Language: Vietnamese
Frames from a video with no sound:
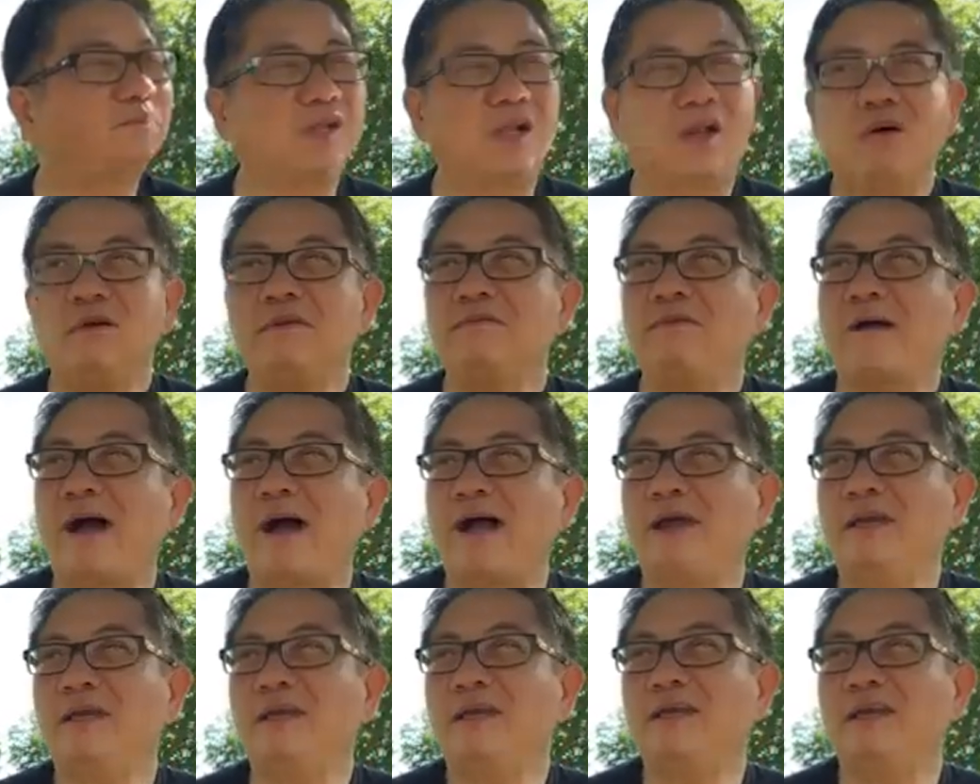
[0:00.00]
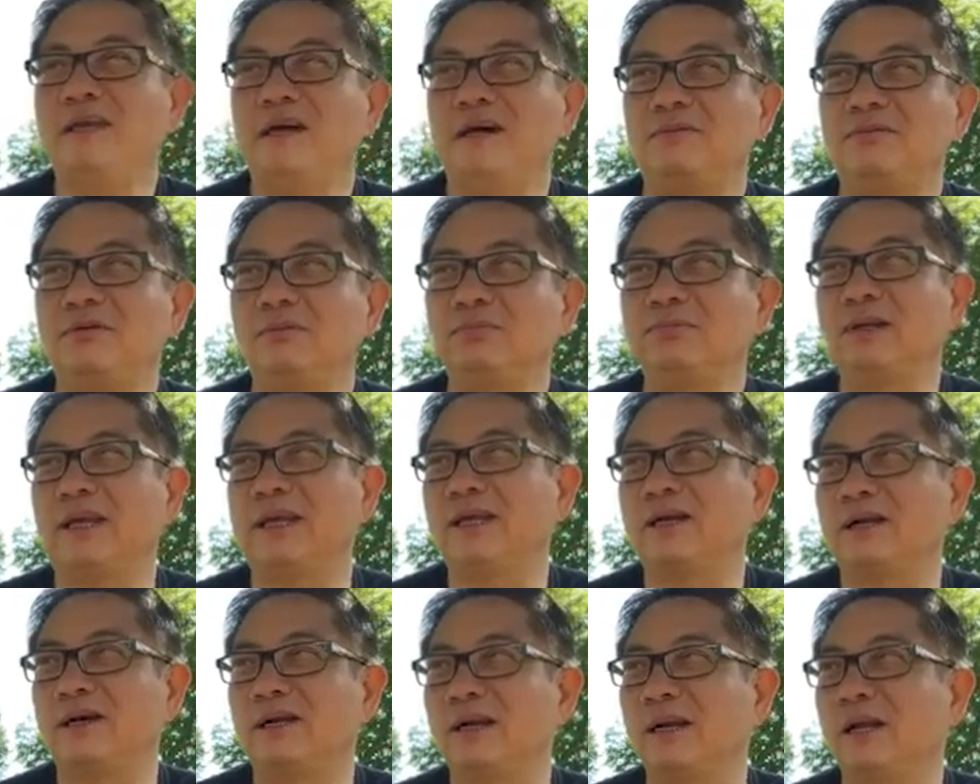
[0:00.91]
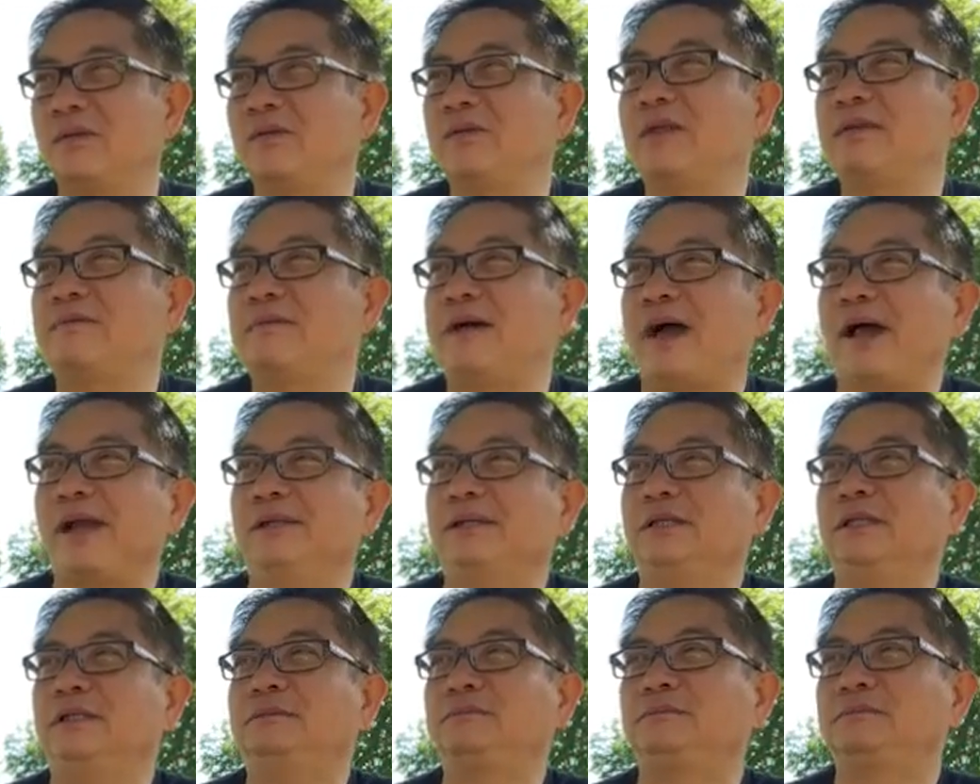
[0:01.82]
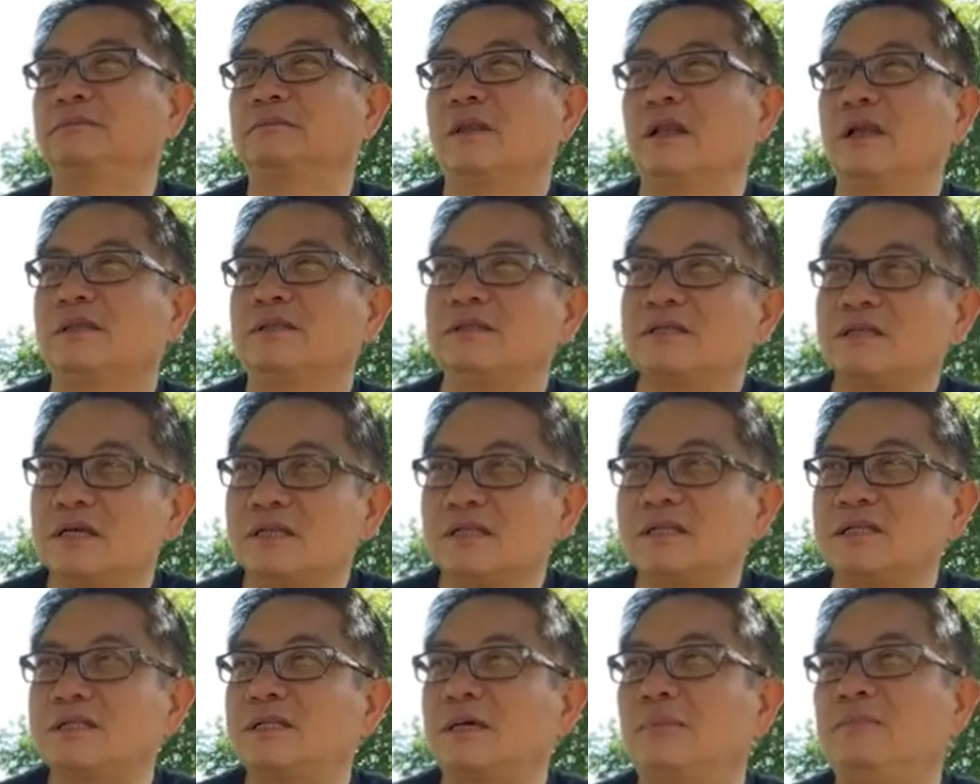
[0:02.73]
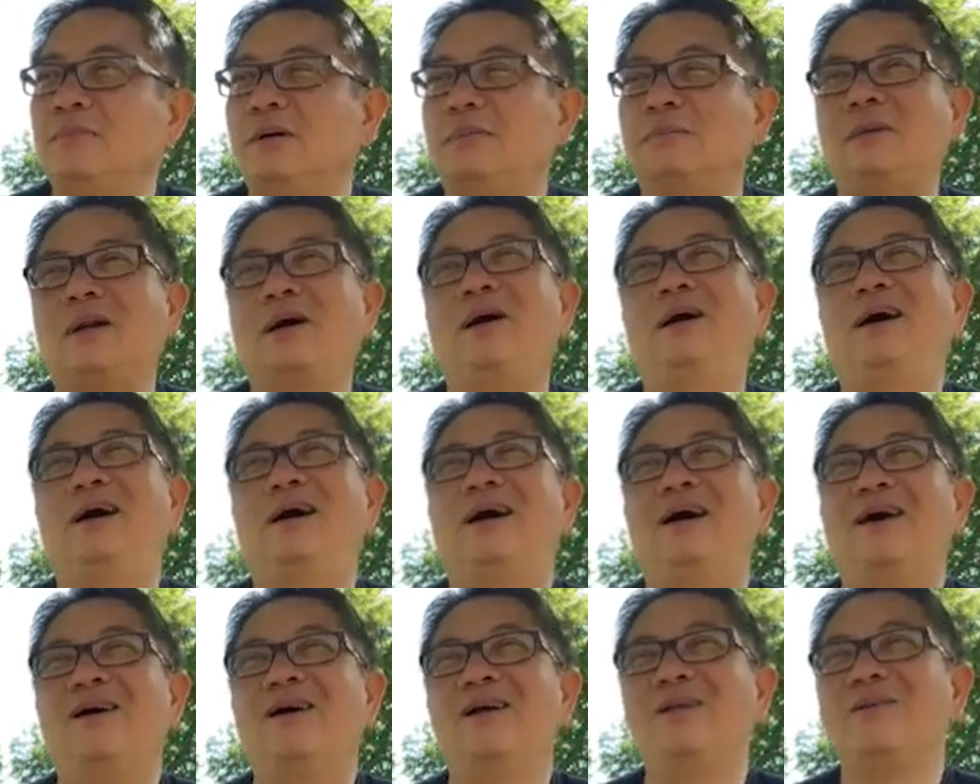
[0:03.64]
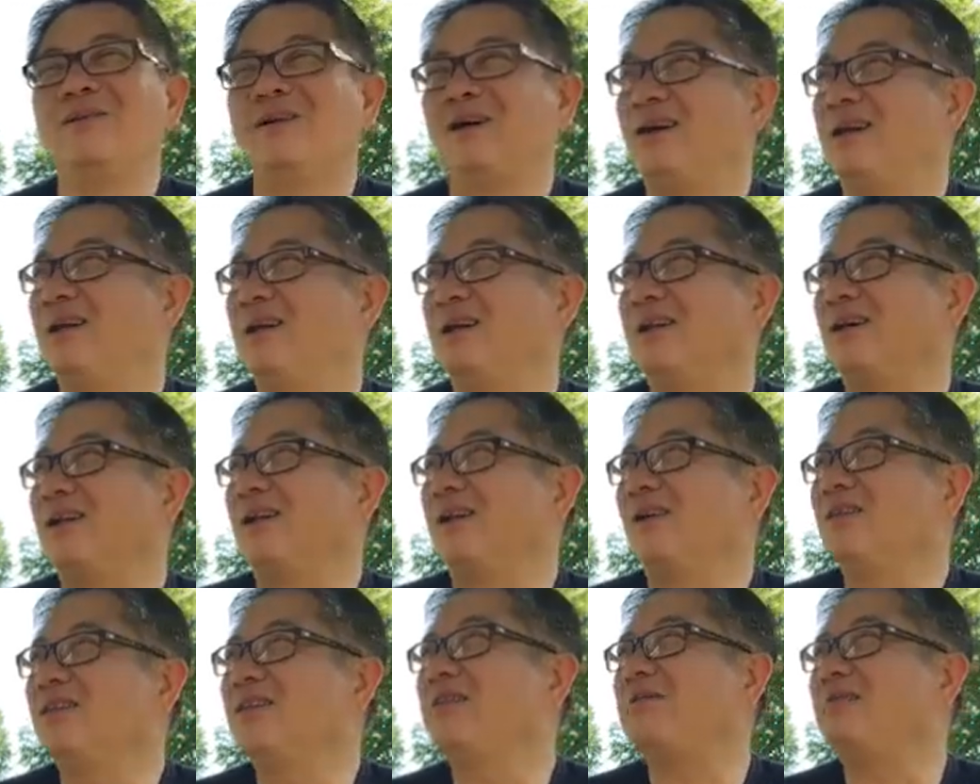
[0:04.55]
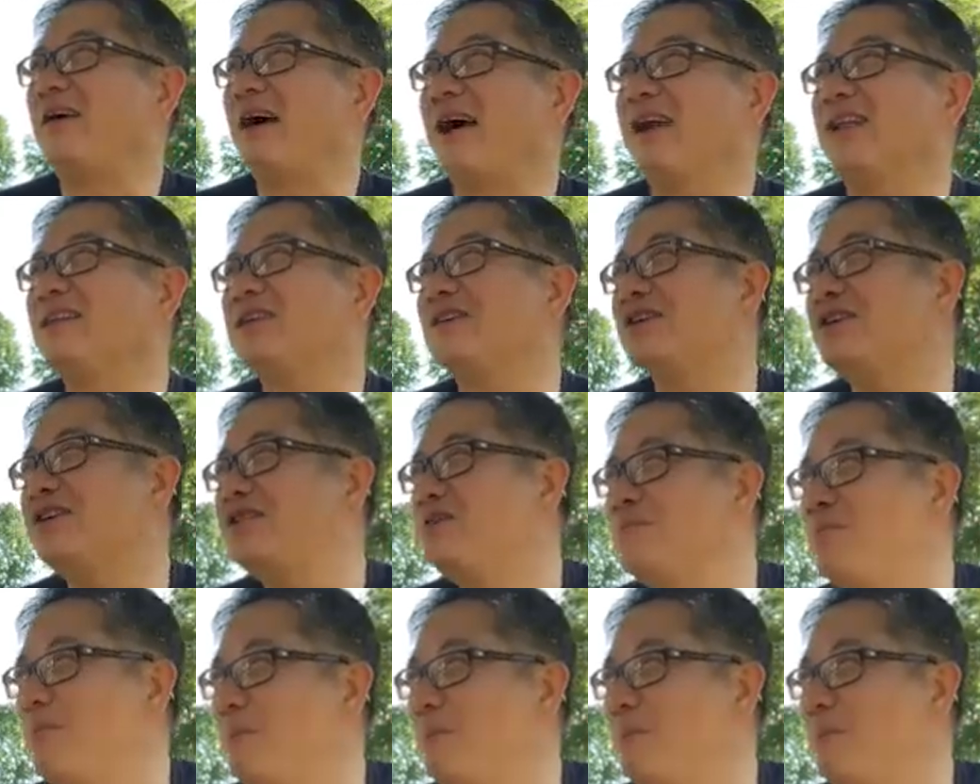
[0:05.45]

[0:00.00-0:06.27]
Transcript: Lỗi phải gì giờ phút này còn lỗi với phải nữa, chết thì sống không lo, lo lỗi với phải làm chi,